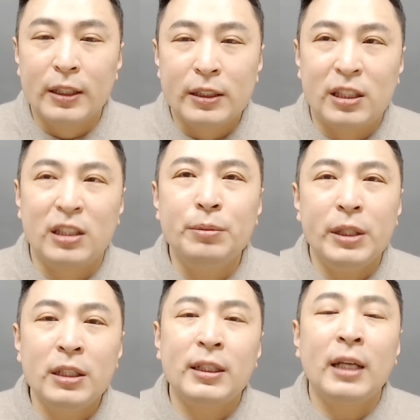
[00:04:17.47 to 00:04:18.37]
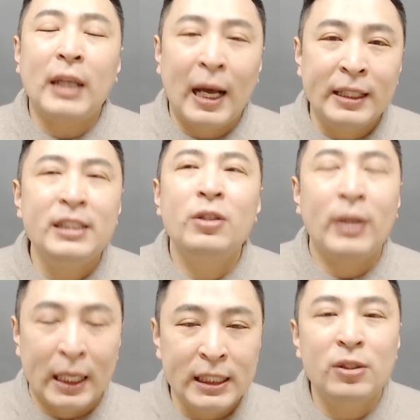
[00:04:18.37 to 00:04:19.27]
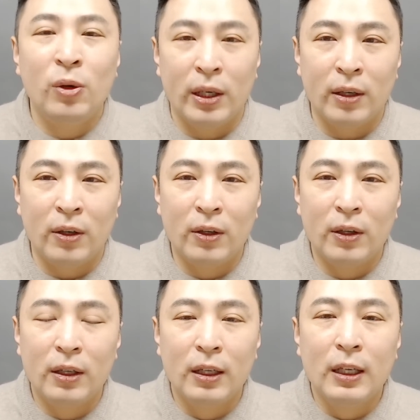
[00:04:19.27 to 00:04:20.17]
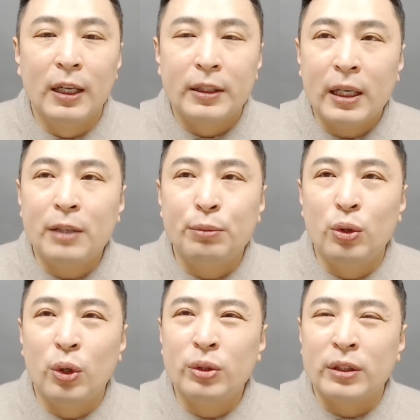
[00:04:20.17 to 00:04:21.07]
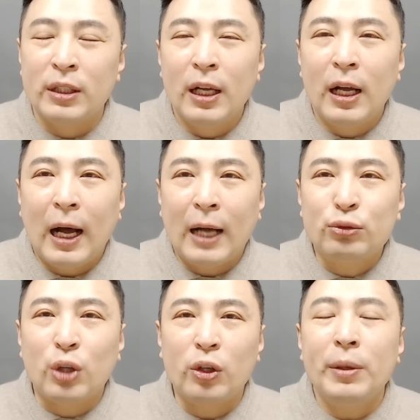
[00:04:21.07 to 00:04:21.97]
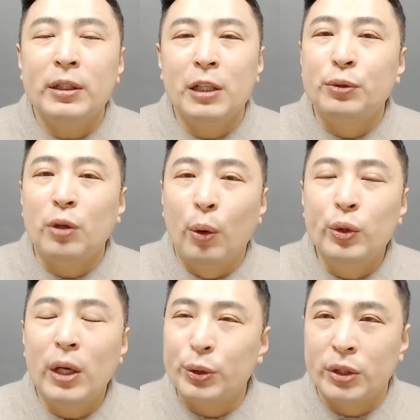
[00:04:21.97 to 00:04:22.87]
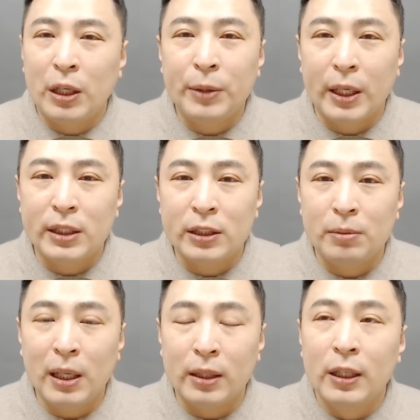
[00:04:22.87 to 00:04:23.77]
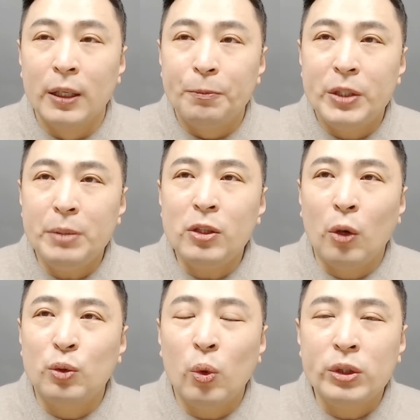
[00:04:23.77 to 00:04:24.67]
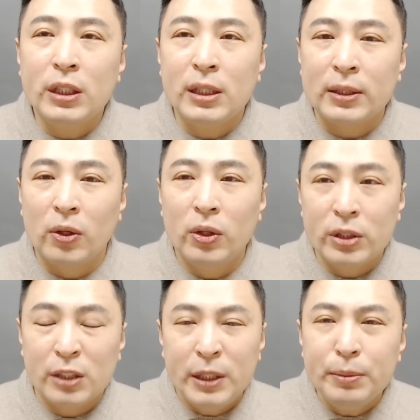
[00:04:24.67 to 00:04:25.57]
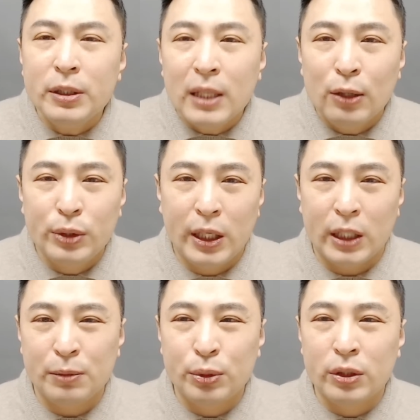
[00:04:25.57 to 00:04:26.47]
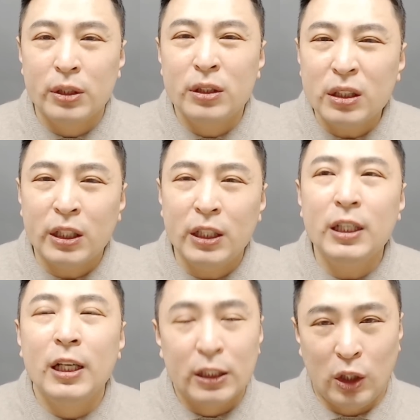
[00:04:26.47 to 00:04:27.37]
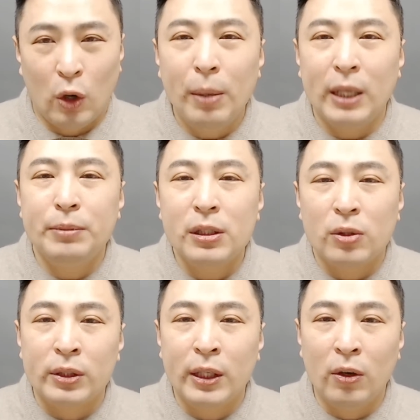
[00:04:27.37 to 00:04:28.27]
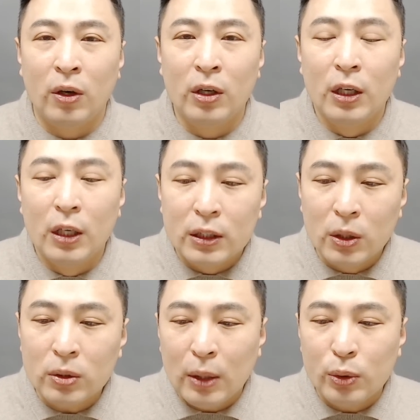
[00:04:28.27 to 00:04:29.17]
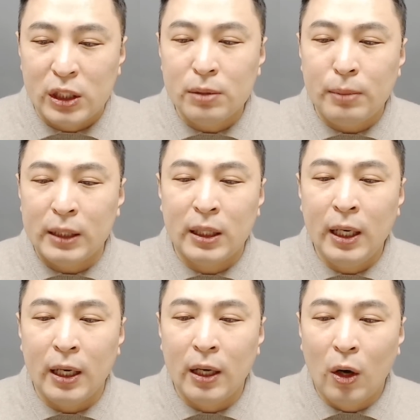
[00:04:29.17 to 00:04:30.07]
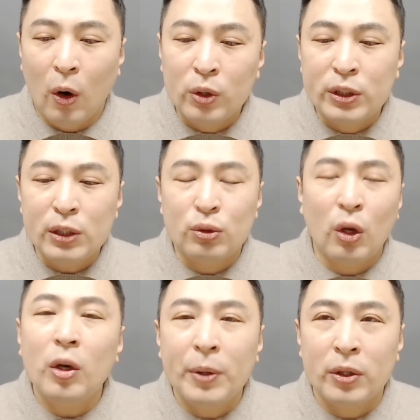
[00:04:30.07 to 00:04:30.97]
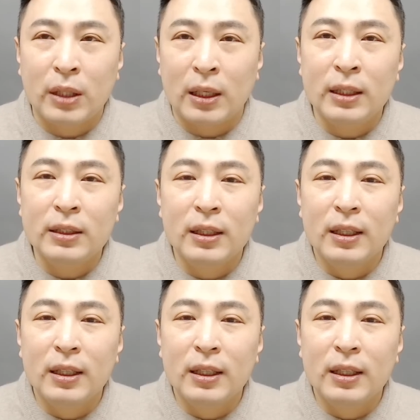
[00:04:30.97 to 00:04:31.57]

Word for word: 지금 일단 아닌 건 아닌 거예요. 내가 물론 아주 저렴할 때부터 보유하고 있었다면 괜찮지만 이미 너무 꼭지에 사서 지금 힘든 가운데 계신 분들 특히 정말 힘들 건데요. 그렇다고 지금 만약에 억지로 털어버렸다간